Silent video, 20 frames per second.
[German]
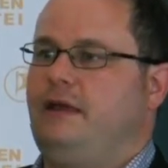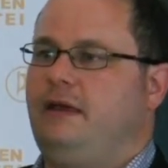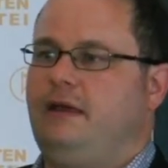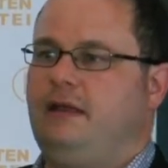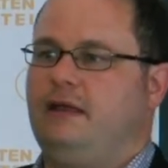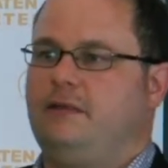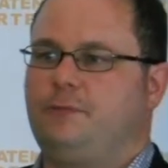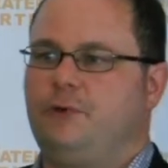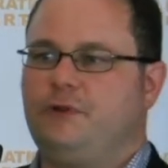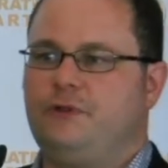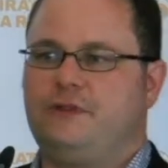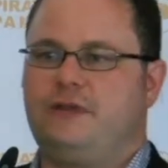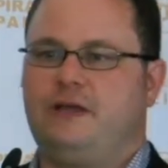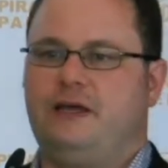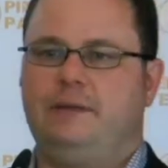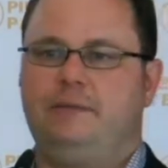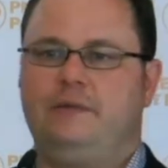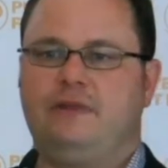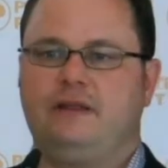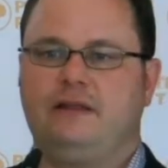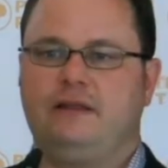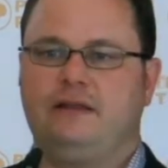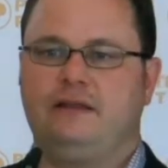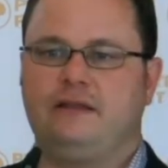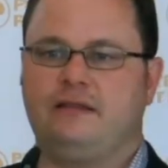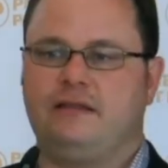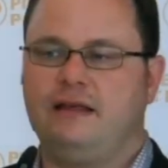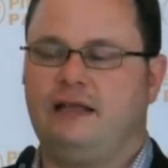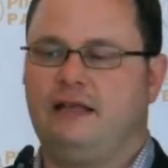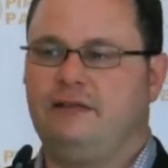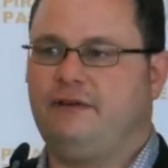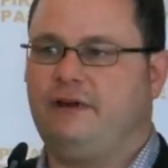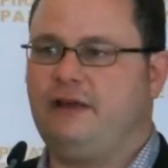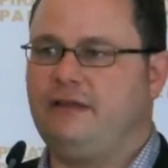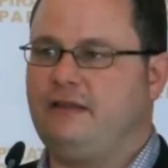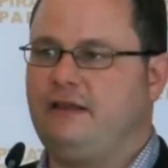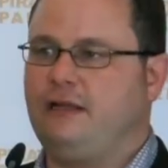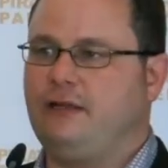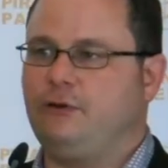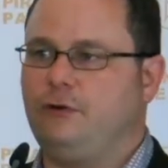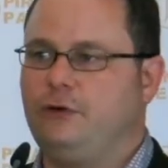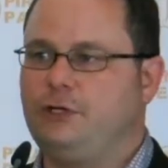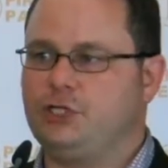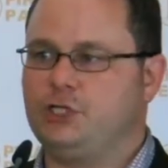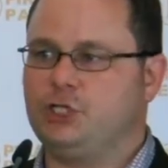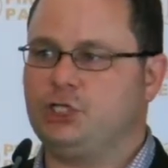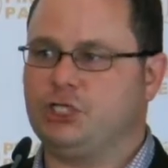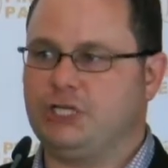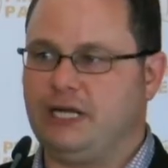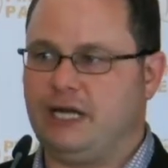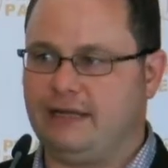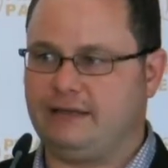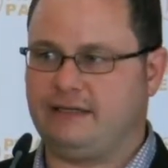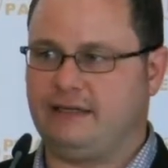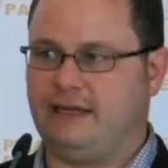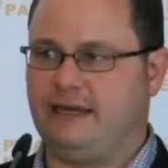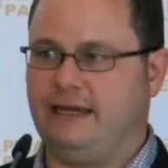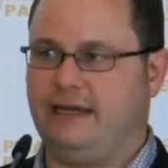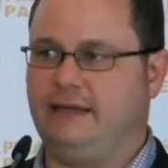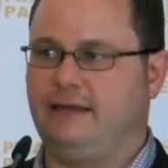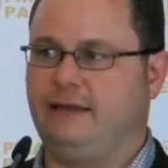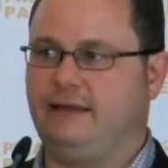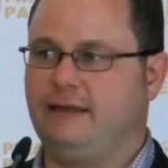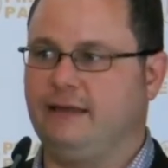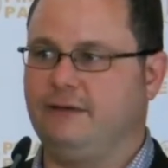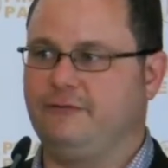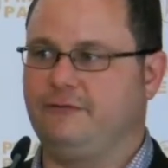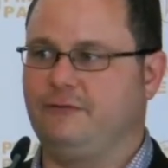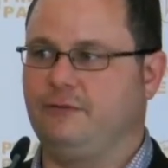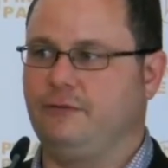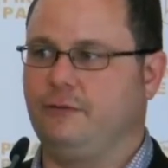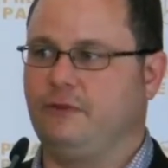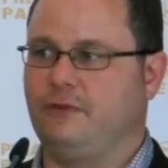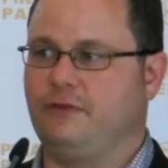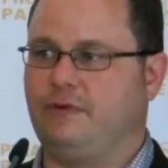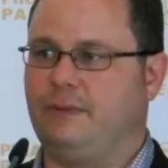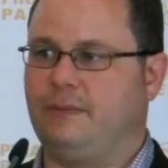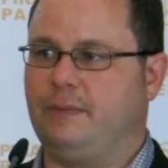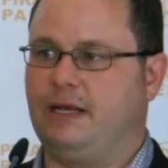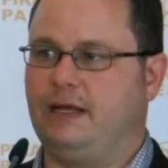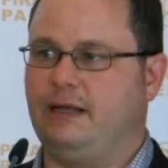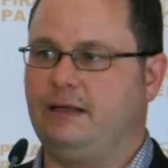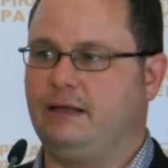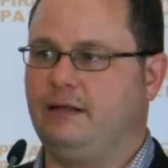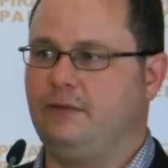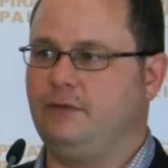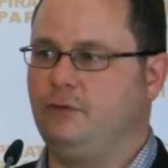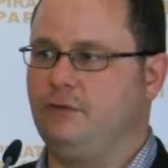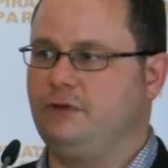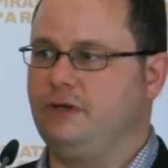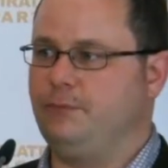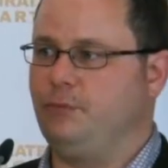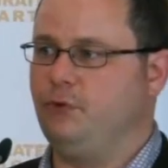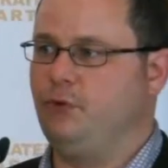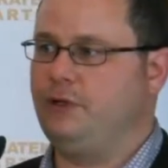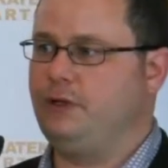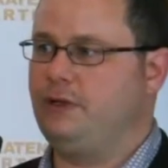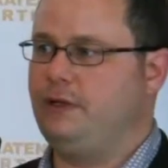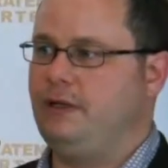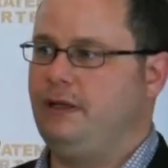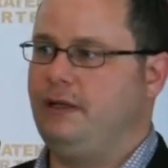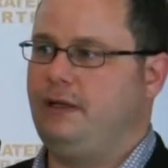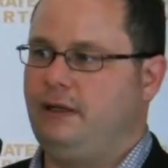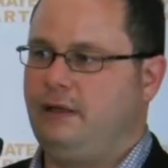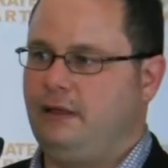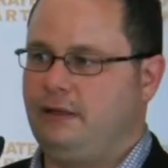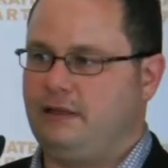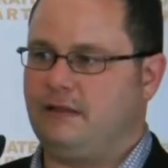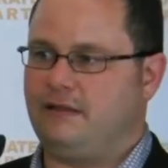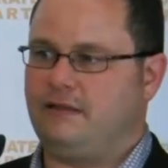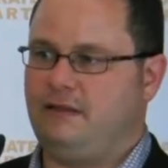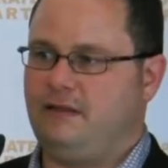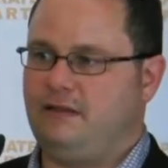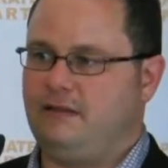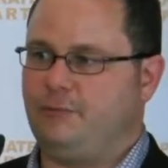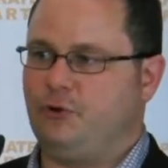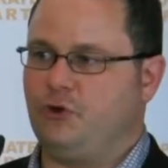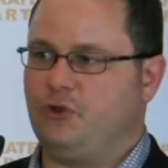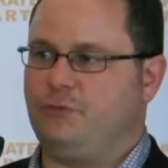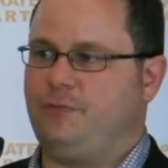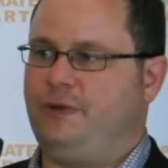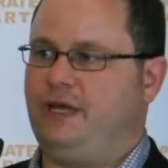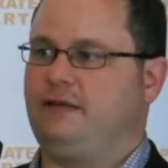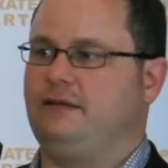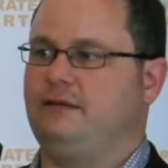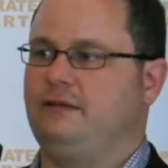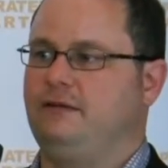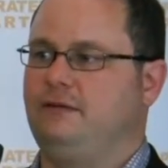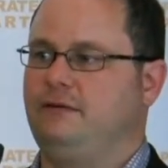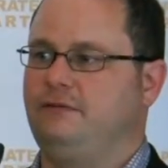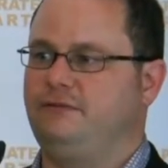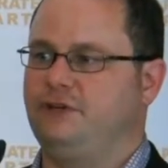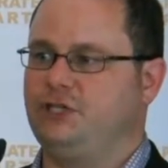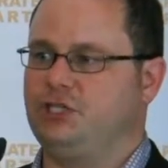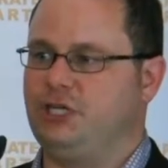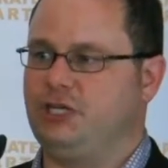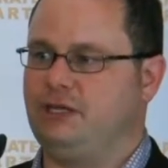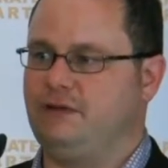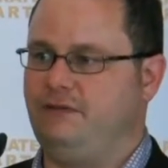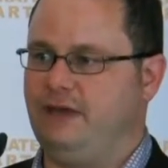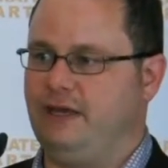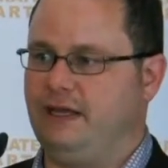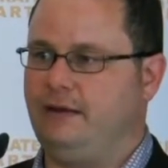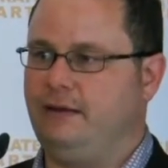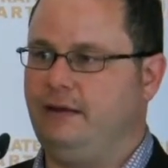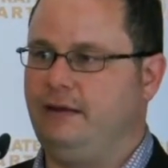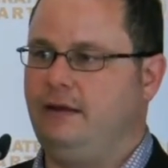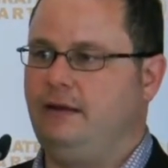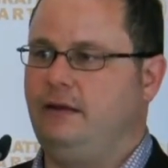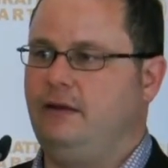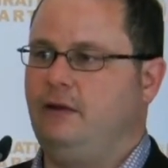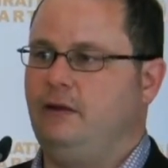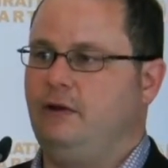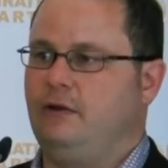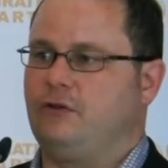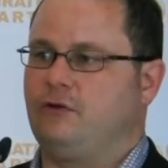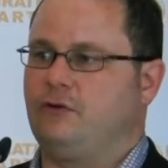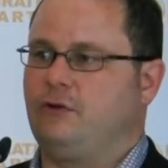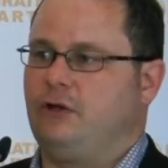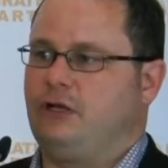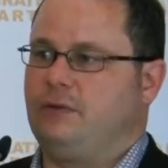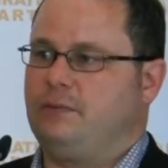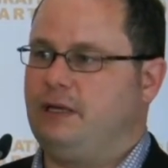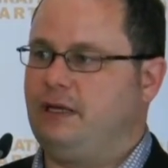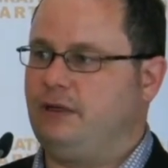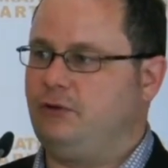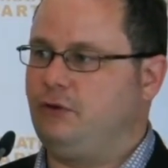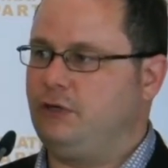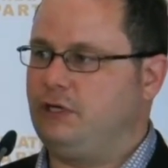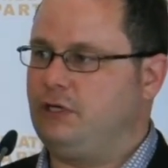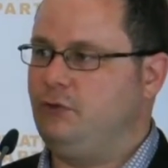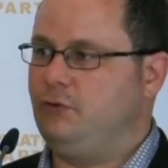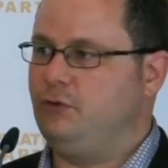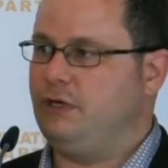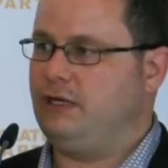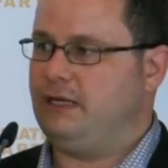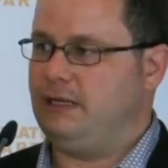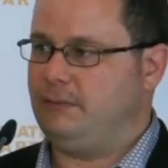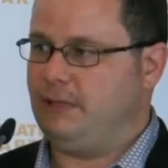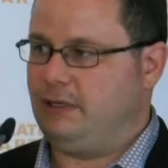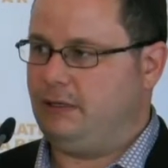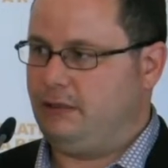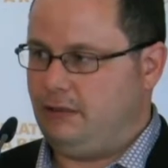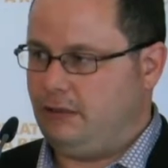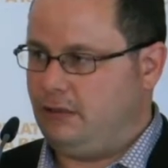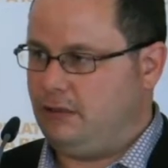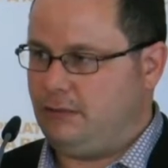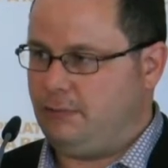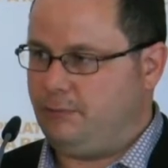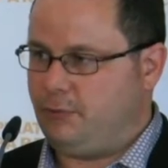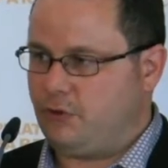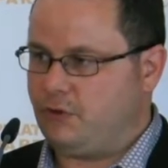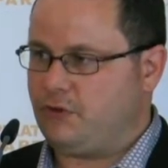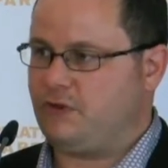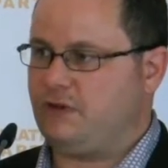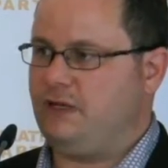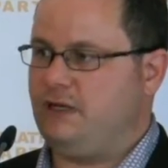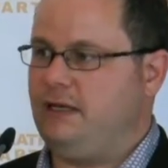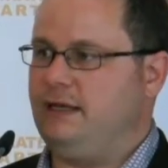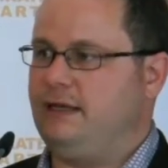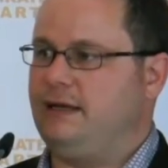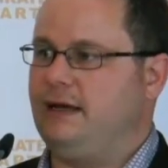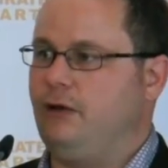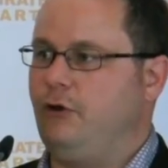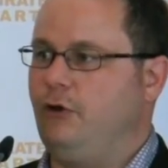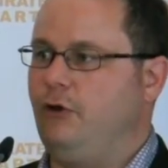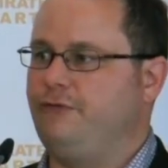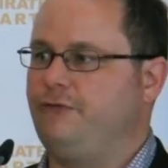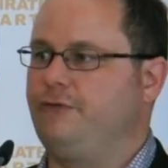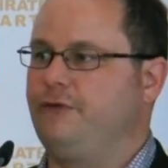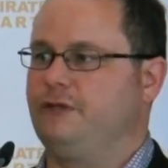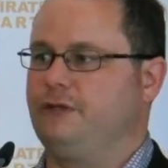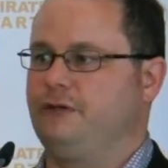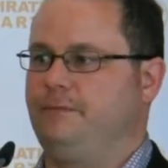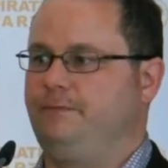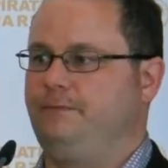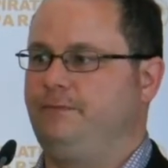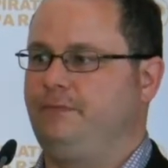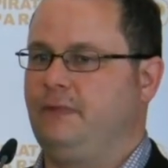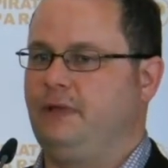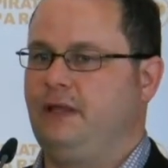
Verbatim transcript: In das Postgeheimnis hat interessanterweise der deutsche Staat eingegriffen. Und zwar, man hat also unterbunden, dass diese Prospekte verschickt werden. Und das konnte man natürlich nur, indem man äh, die Post illegal öffnete.